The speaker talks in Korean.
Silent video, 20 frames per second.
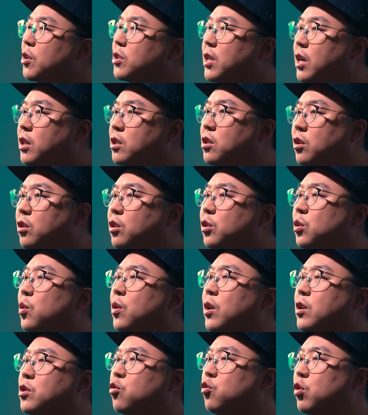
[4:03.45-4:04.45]
세션을
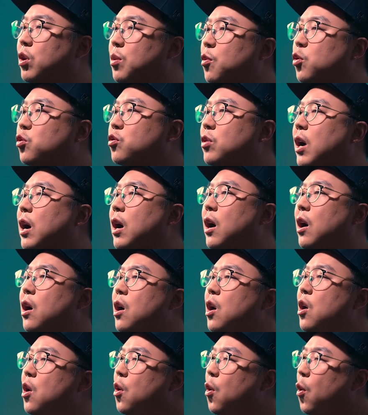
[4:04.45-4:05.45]
통해서 우리 모두가
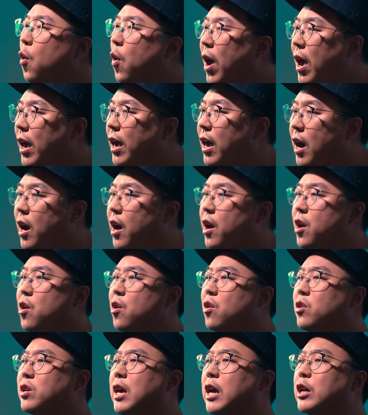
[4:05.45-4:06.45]

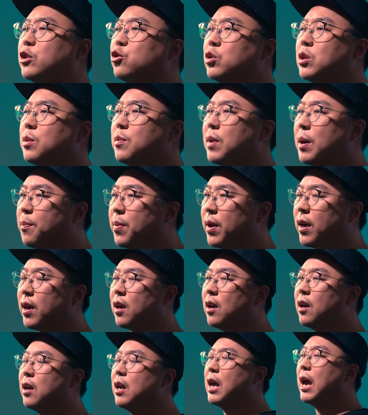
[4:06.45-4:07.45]
회개하여 예수님 앞에
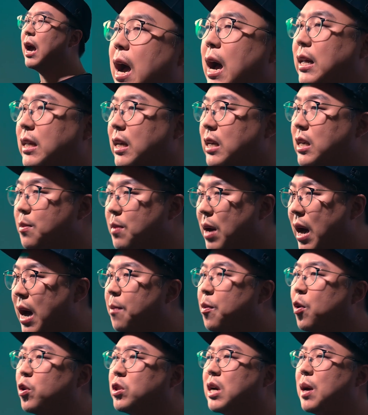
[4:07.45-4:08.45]
하나님
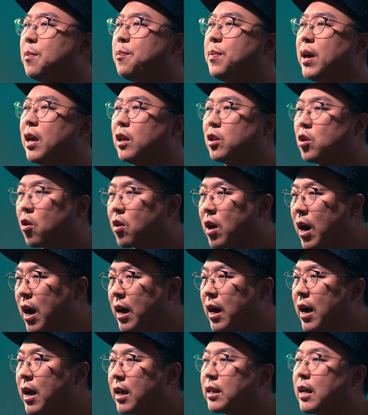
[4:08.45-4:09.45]
아버지 앞에 더
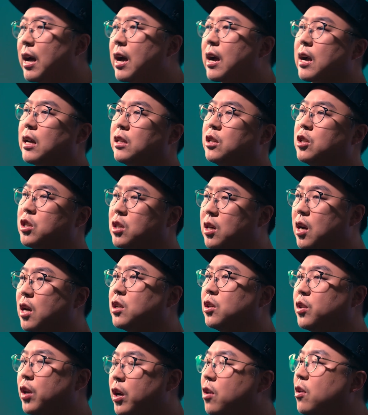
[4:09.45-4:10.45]
가까이 나아가는
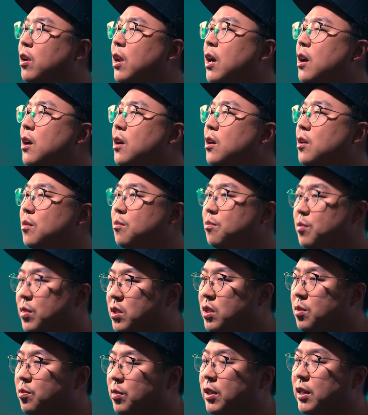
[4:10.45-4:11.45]
시간이 될 거라
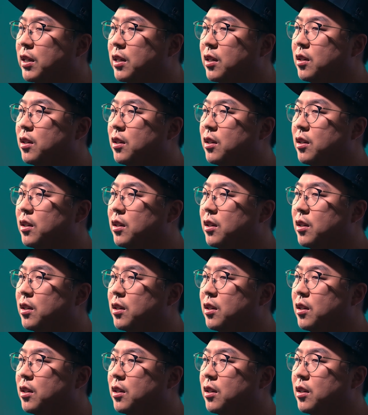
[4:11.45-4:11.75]
믿습니다.